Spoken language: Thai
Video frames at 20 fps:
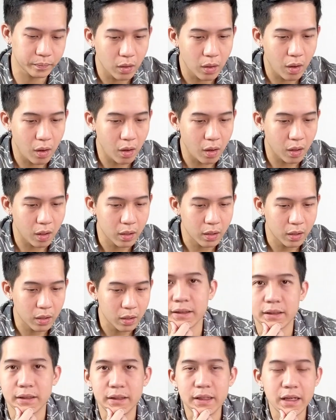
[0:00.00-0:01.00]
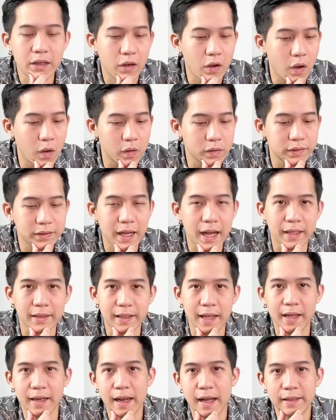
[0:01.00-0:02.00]
ก็เรื่องของศาสต
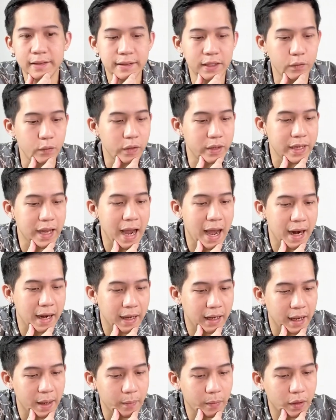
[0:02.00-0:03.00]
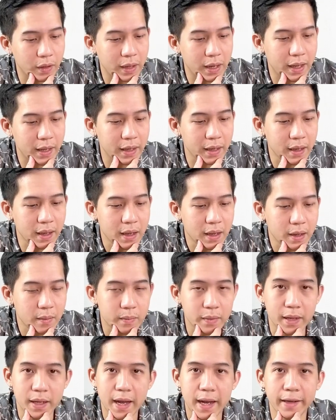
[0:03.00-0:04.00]
ร์ทางด้านจิตวิทยานะครับก็ได้
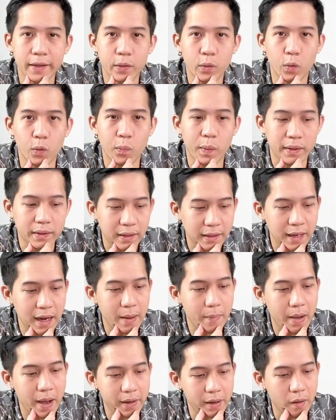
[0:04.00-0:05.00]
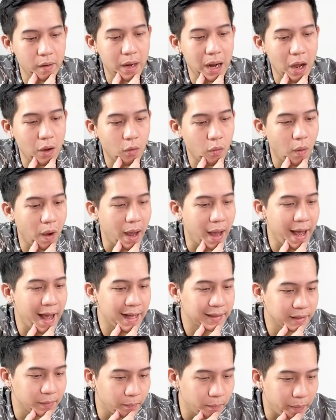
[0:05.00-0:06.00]
มีการถูกพัฒนามาราวๆกว่า
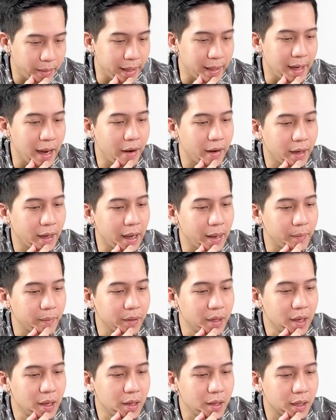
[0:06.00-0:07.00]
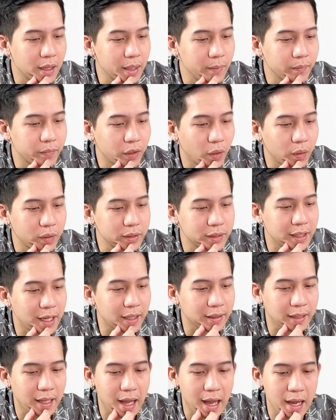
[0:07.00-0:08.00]
50 ปีแล้วนะครับเริ่มต้นจา
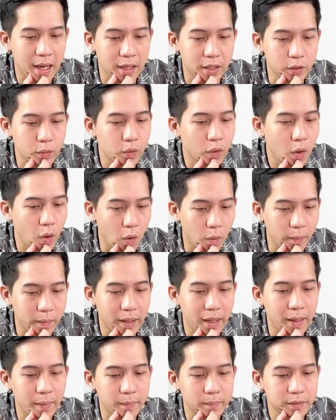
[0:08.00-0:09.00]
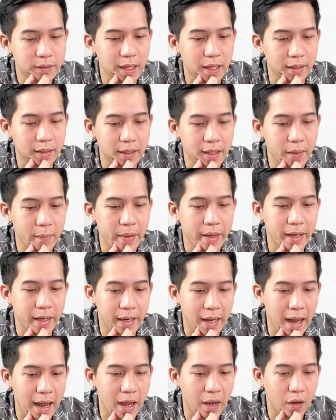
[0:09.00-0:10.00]
กทางยุโรปนะครับจากที่อเมริ
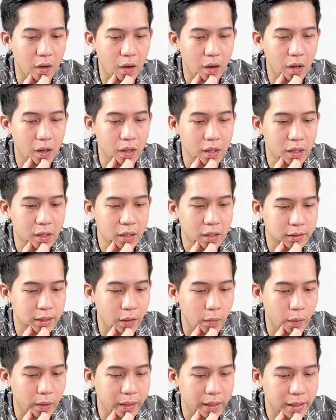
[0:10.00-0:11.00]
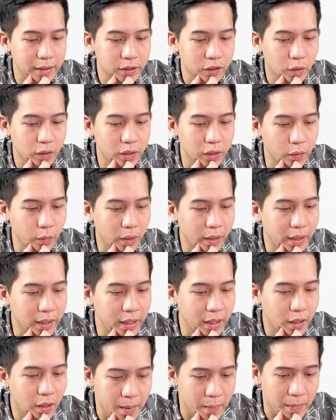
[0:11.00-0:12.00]
กาก็จากวันนั้นจนถึงวัน
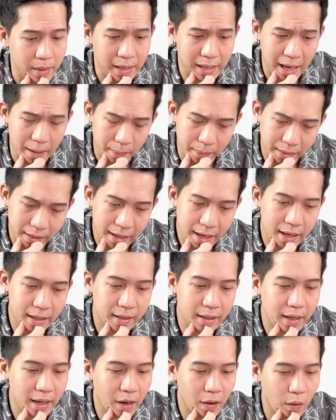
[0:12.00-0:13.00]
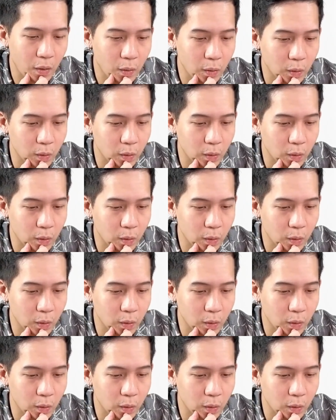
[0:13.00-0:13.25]
นี้มีหลายประเทศที่เอา